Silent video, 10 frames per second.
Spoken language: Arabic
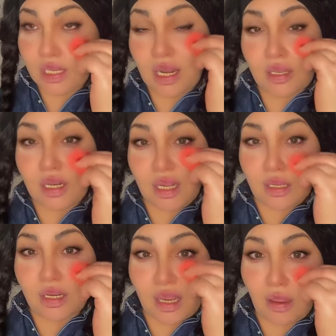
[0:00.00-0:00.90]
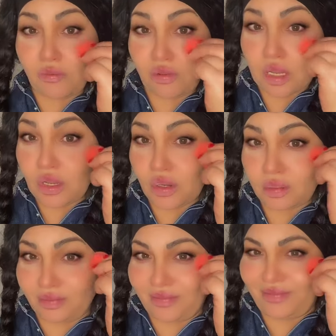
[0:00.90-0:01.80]
تشفي الدرادر اللي درناه في
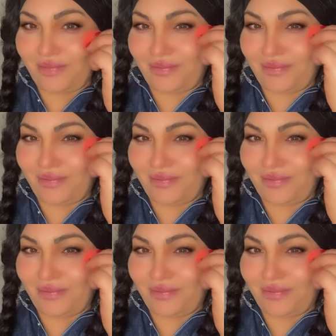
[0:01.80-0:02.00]
ليون